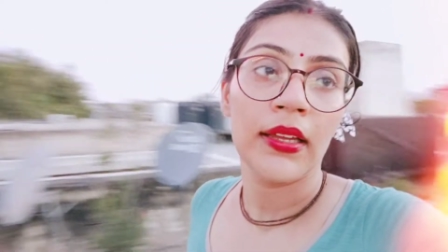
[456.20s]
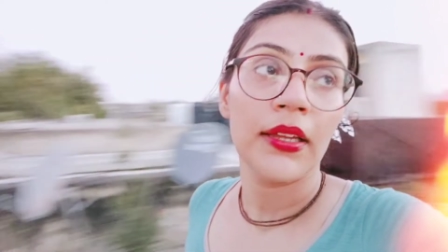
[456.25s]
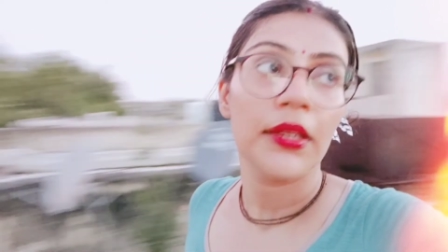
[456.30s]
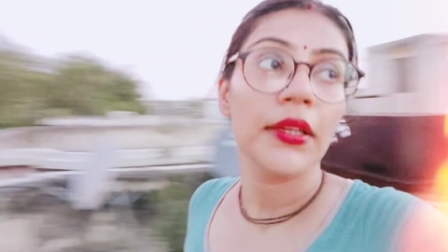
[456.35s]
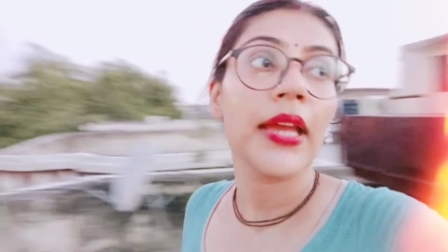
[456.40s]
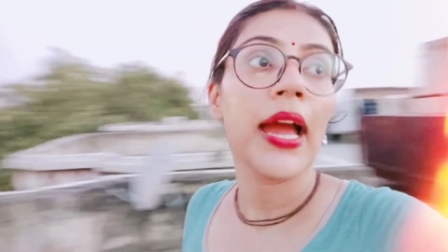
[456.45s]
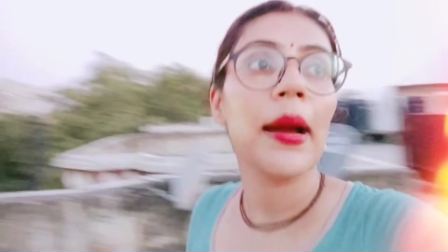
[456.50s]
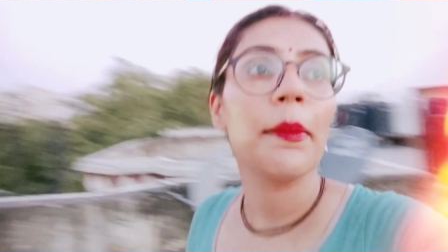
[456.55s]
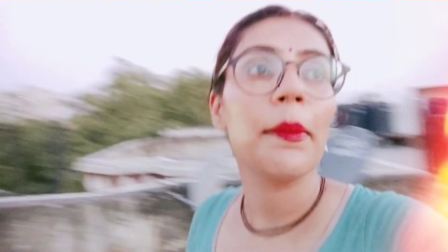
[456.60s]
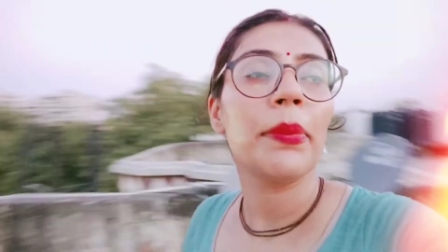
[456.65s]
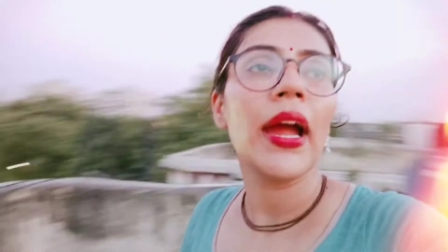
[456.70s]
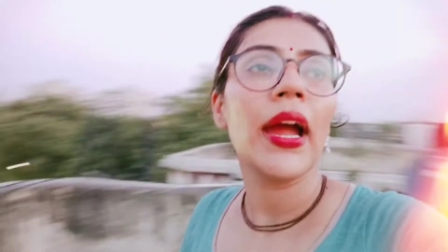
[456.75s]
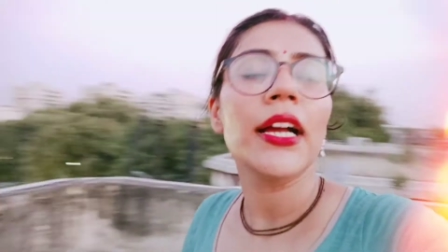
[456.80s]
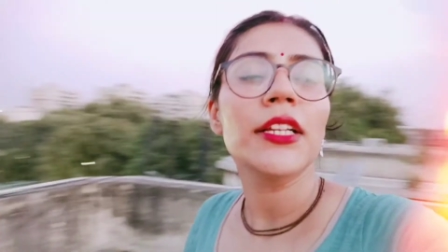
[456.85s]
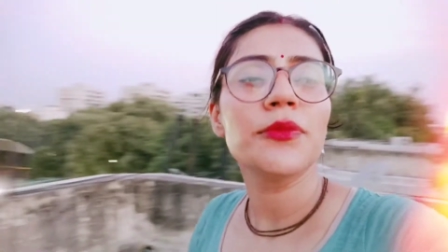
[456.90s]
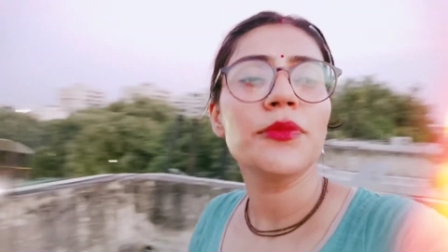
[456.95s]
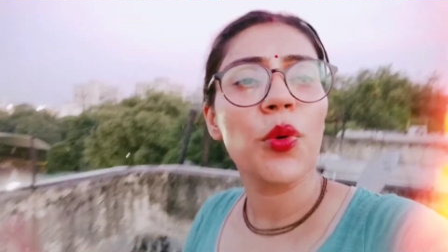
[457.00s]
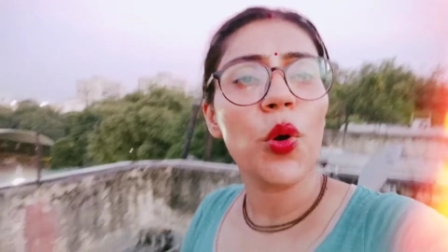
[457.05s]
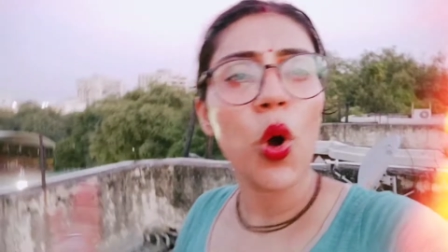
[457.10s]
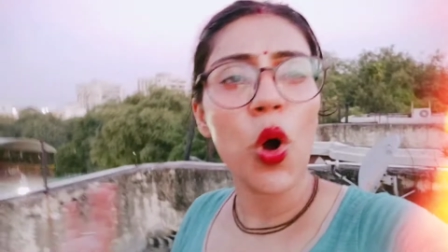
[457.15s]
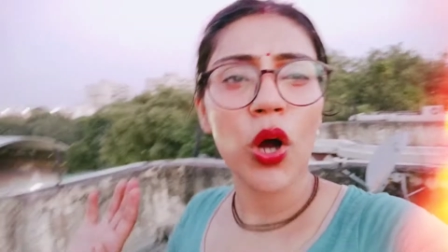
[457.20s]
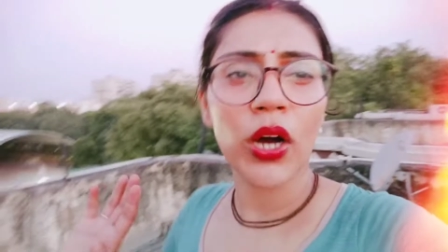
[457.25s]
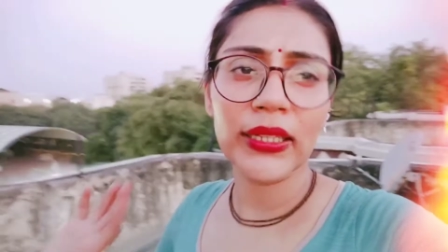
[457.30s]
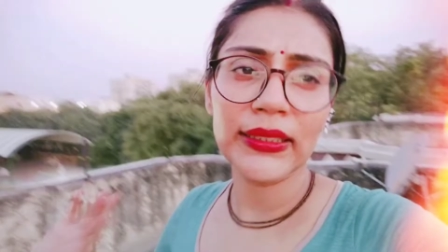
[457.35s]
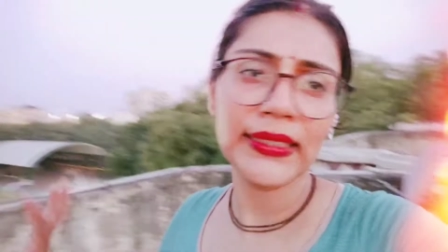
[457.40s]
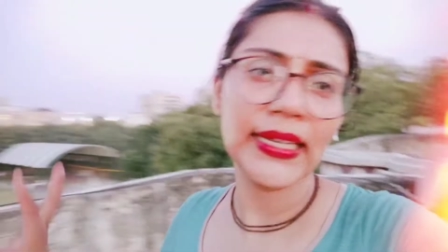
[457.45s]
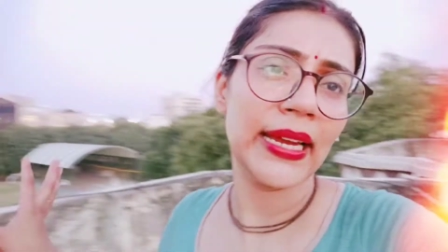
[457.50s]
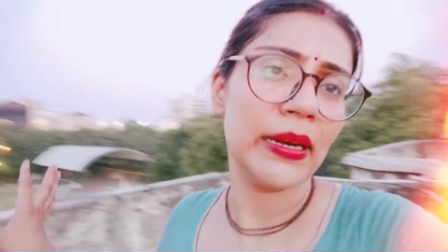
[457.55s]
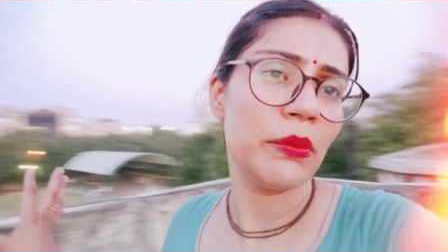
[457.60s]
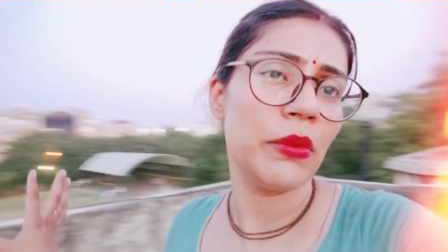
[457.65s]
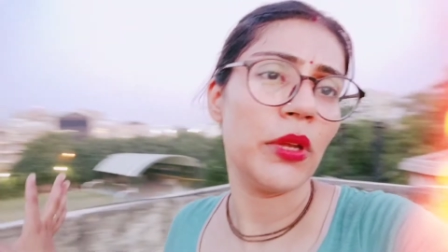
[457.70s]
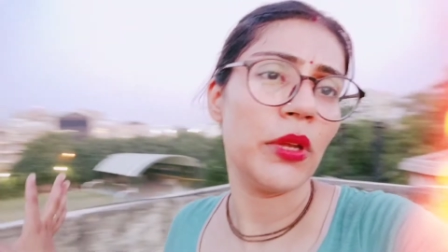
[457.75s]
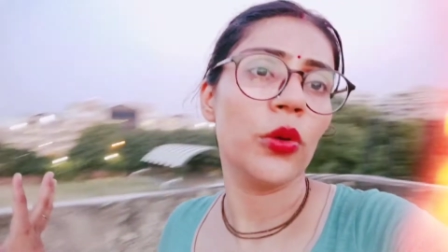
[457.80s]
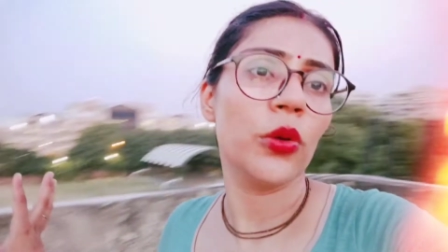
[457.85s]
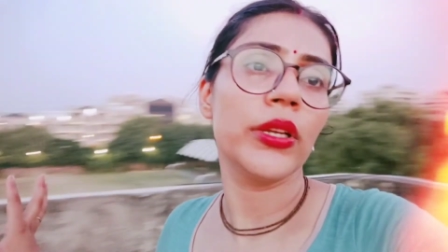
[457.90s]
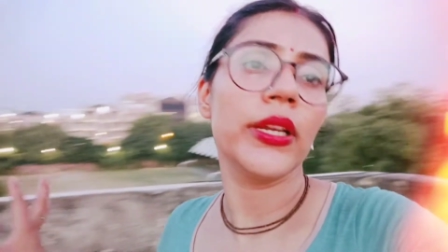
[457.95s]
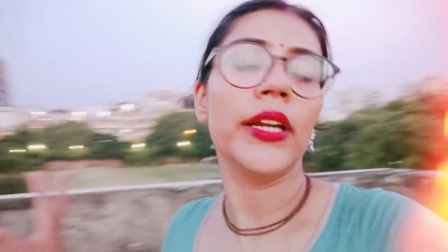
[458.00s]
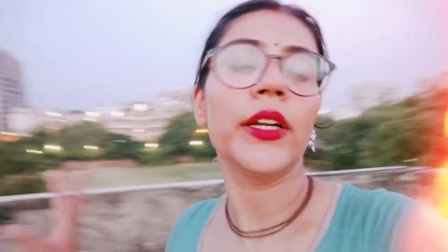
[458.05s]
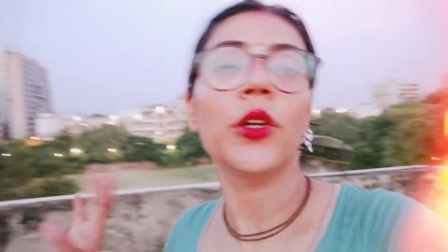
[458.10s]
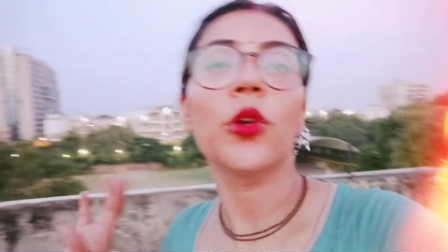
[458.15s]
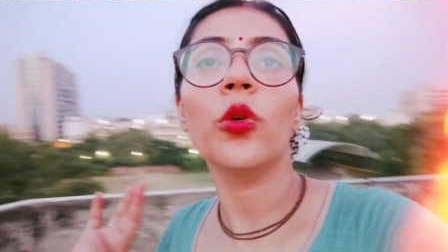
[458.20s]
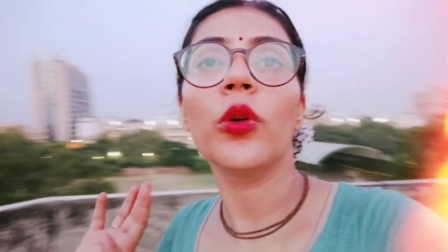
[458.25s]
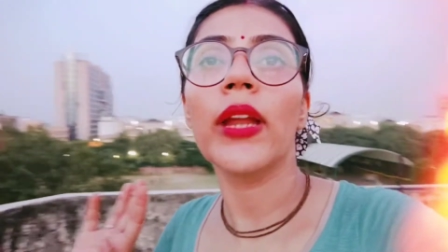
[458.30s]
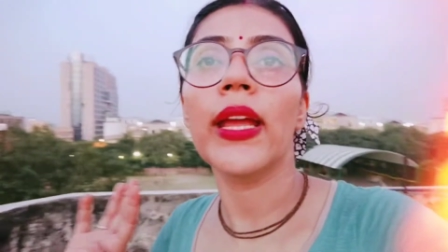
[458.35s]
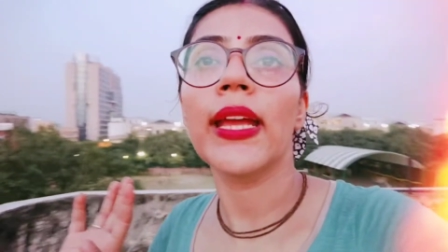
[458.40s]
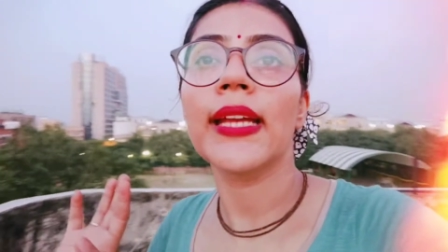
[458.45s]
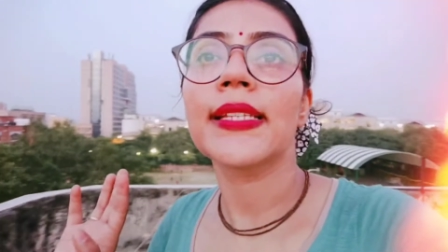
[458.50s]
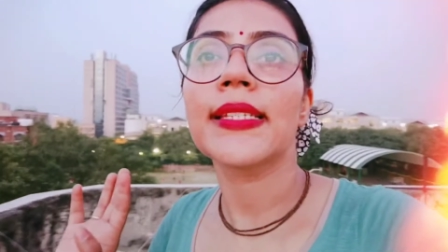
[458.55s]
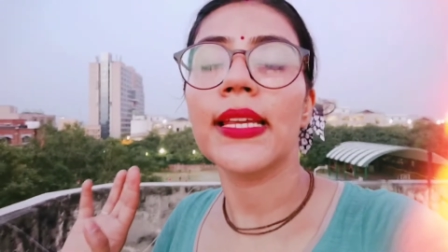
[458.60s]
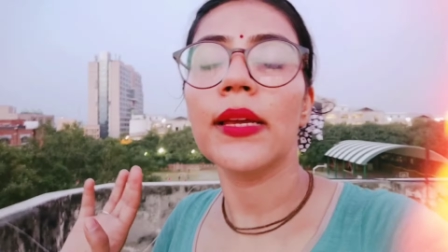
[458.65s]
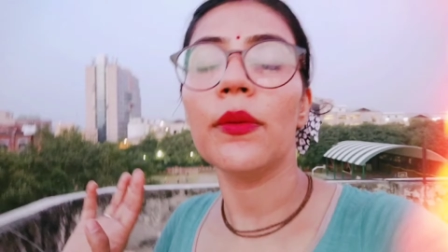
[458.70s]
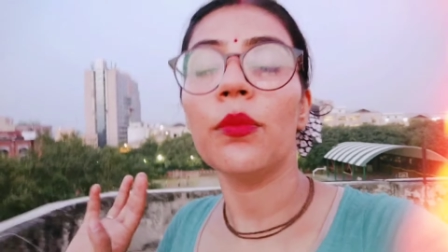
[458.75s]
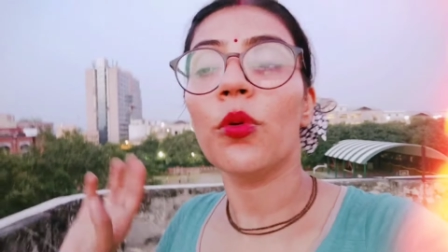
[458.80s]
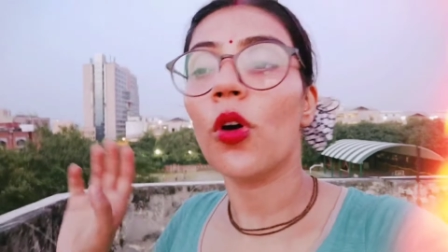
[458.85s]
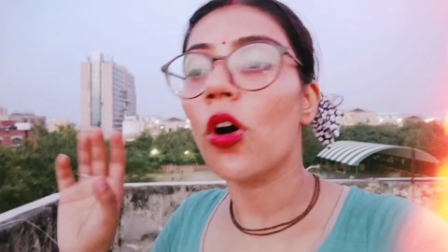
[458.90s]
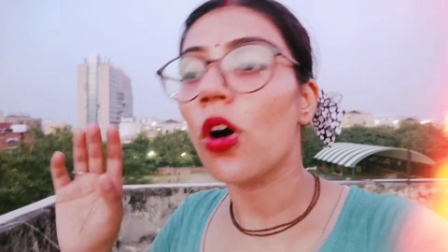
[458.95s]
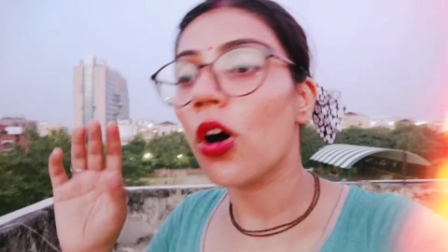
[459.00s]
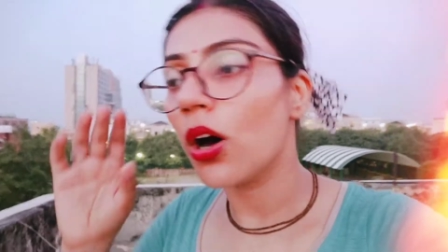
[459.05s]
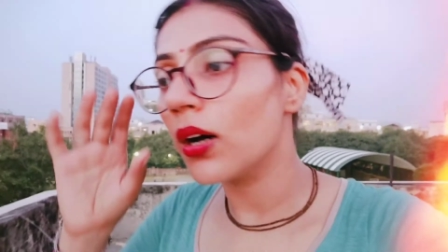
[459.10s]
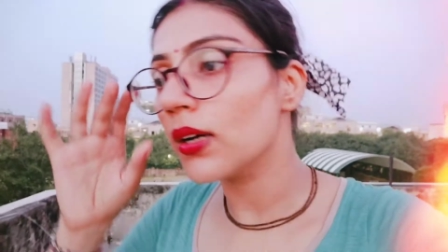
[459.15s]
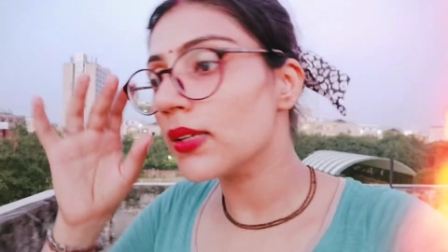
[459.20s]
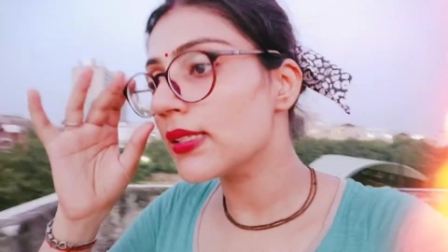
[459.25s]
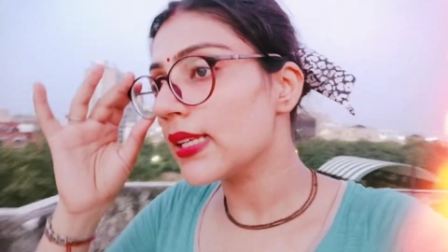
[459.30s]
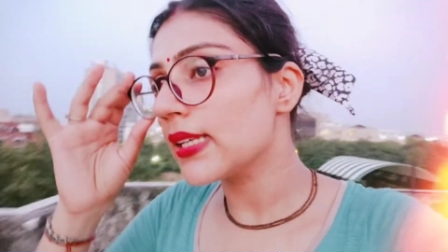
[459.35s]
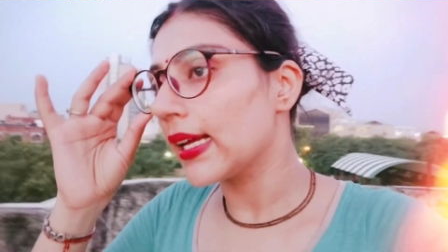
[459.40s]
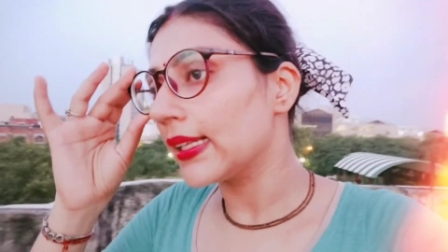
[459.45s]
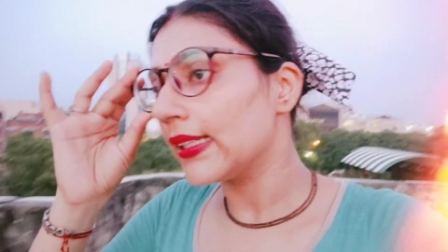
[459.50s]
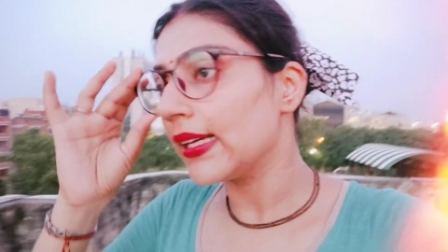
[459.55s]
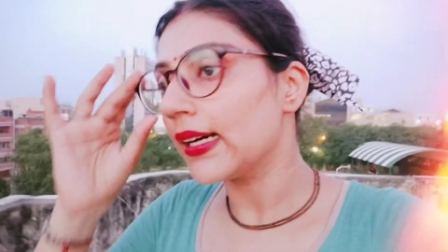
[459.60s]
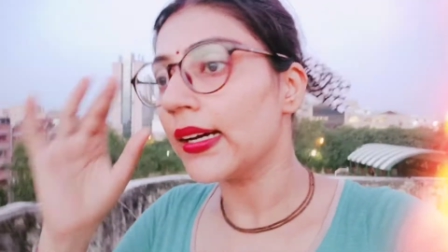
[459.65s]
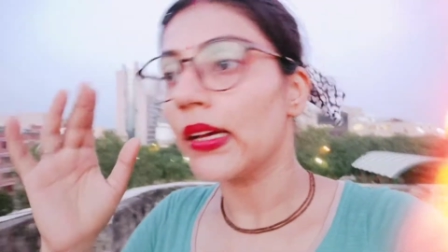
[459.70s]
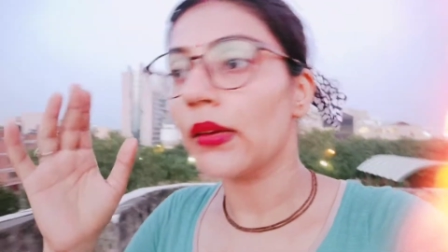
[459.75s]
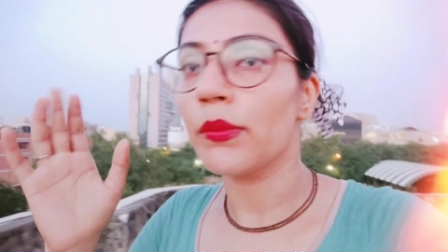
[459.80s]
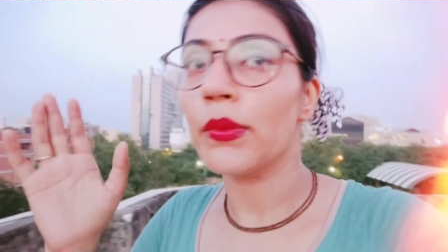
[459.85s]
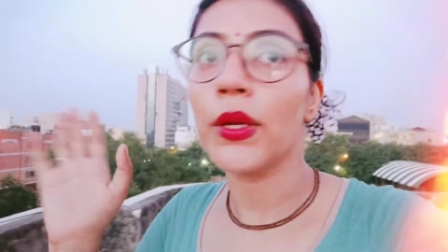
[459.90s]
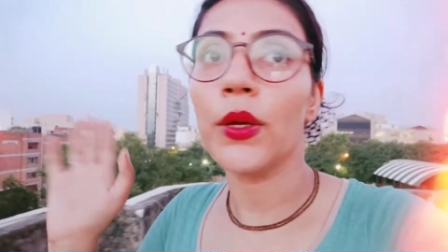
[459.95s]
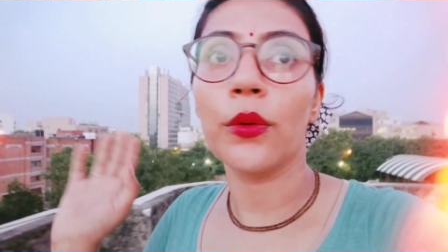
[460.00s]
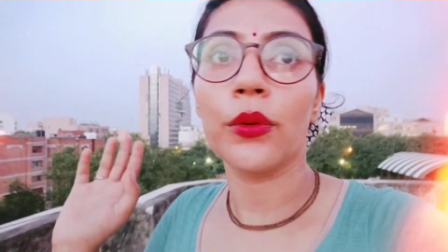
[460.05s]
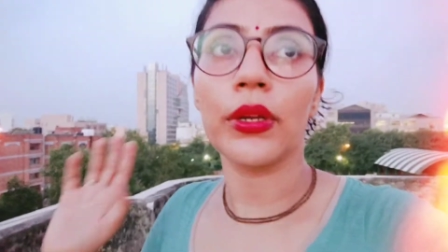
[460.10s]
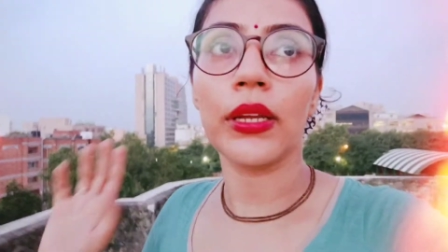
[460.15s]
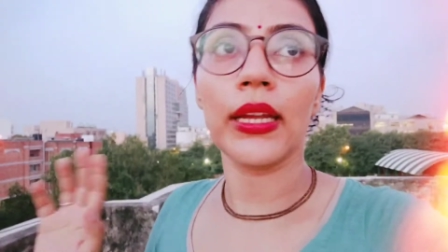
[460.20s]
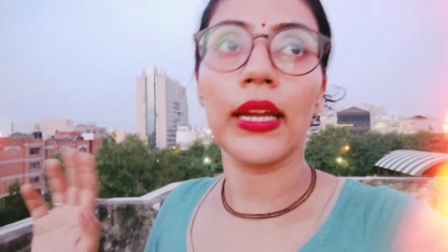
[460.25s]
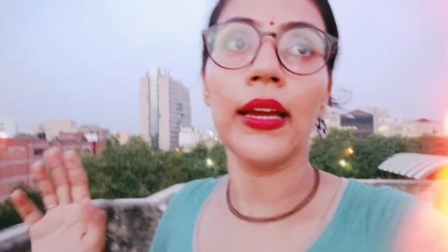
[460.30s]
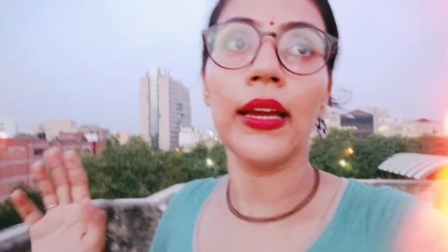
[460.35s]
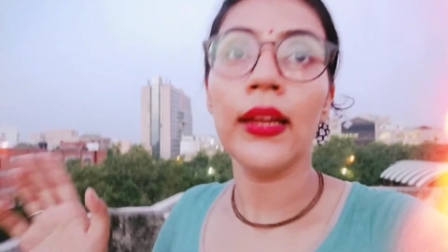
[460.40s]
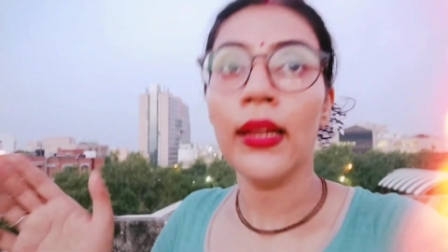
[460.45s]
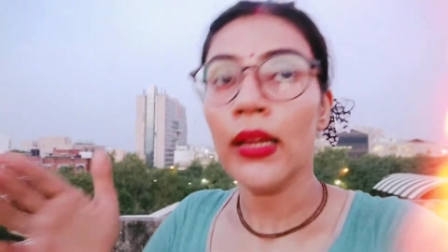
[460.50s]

यहाँ पे आज बहुत गर्मी हो रही है टू डेज से बहुत ज़्यादा गर्मी हो रही है